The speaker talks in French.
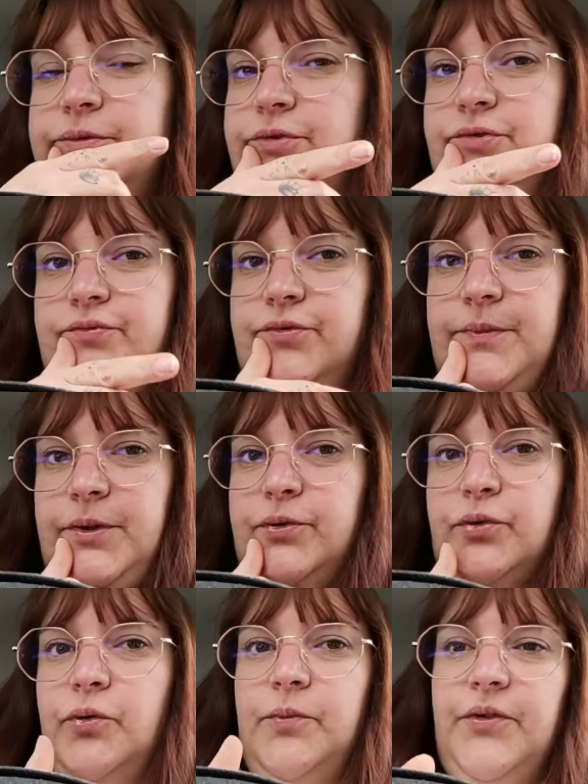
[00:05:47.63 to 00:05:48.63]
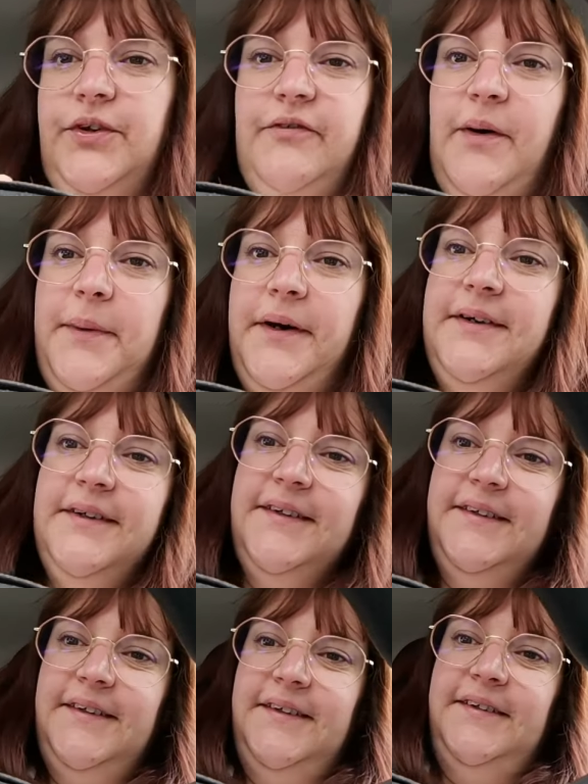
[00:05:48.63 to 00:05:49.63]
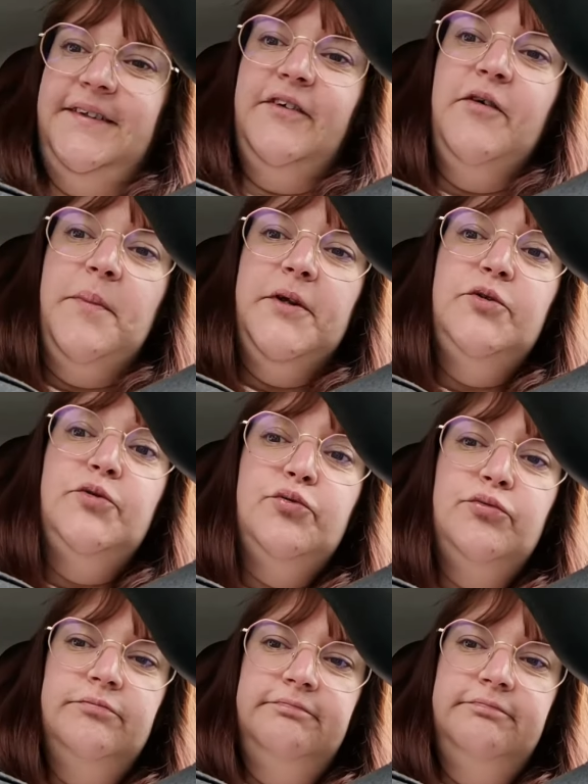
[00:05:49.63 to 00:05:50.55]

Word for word: Je vous mets autrement, ça va pas. Ça va pas du tout.